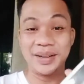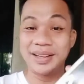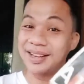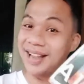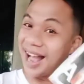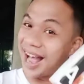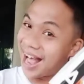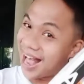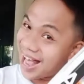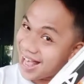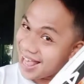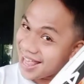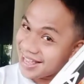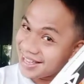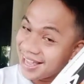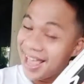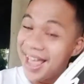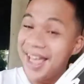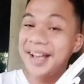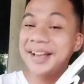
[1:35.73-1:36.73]
Kay
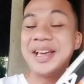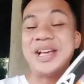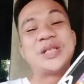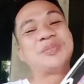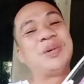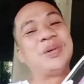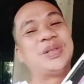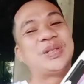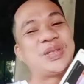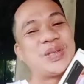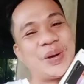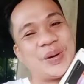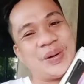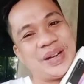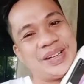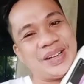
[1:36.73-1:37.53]
gi-sponsoran